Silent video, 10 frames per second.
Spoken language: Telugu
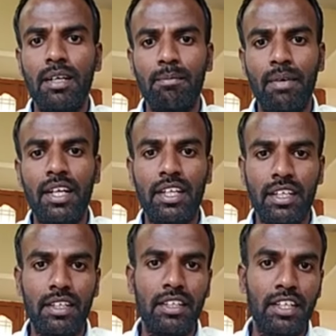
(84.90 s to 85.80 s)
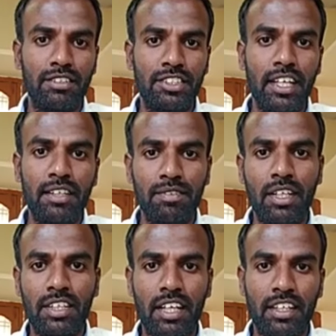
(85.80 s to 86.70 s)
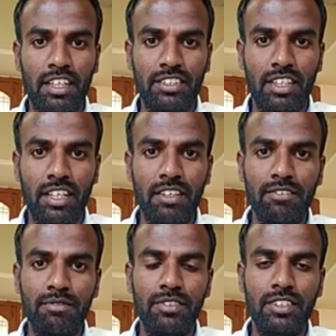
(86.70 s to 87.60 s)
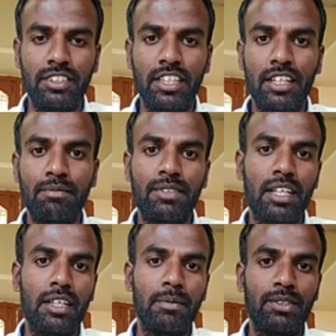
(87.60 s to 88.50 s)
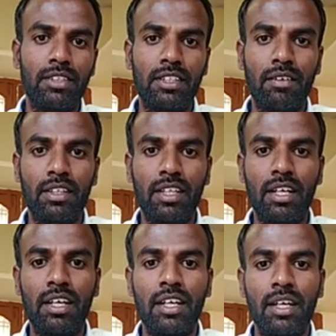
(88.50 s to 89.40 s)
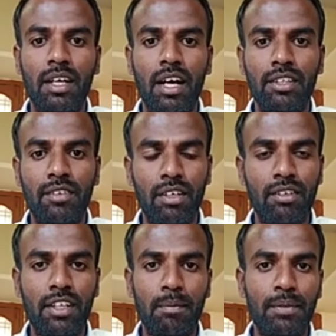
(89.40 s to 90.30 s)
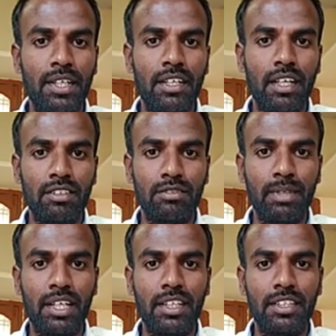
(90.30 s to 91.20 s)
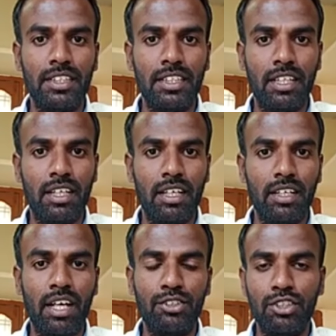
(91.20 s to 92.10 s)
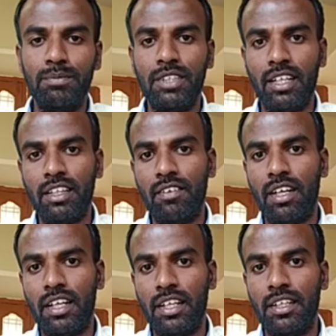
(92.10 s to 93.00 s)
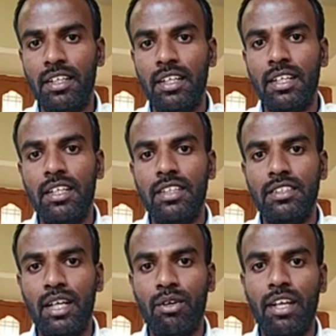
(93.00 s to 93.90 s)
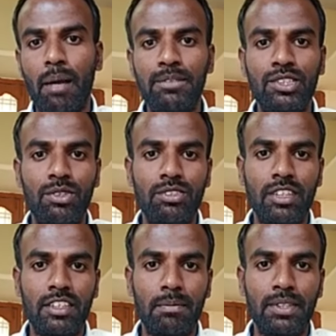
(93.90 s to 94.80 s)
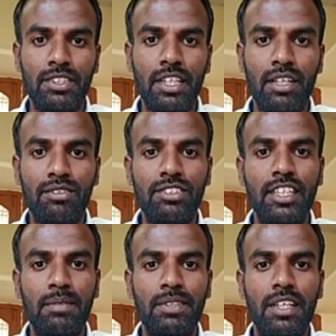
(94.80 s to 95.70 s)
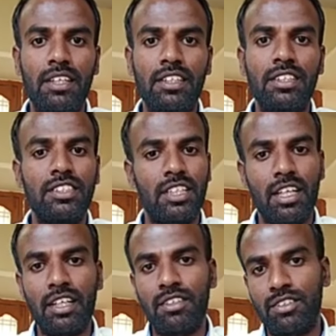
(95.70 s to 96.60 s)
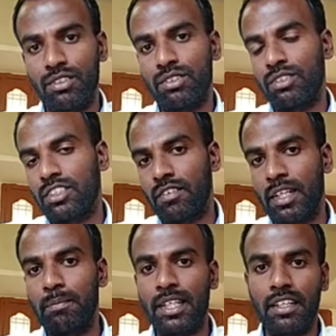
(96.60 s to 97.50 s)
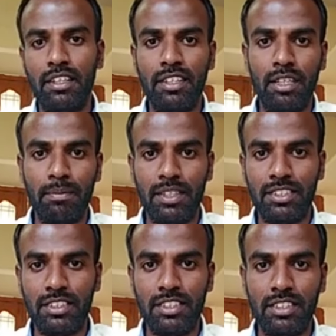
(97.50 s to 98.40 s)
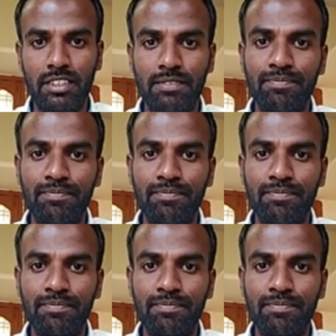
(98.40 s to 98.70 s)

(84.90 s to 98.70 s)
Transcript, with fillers: మళ్ళీ నేను జేఆర్ఎఫ్ నా టార్గెట్ యాక్చువల్గా జేఆర్ఎఫ్ టార్గెట్ పెట్టుకున్న తర్వాత త్వరలోనే అప్పుడే నాకు మళ్ళీ ఇక్కడ ఆ యూట్యూబ్ ఛానల్ ద్వారానే సార్ ఒక యాప్ తీసుకొస్తున్నా అని చెప్పేసి అనౌన్స్ చేయడం జరిగింది తీసుకురా తీసుకొచ్చిన వెంబటే నేను దాన్ని పర్చేజ్ చేశాను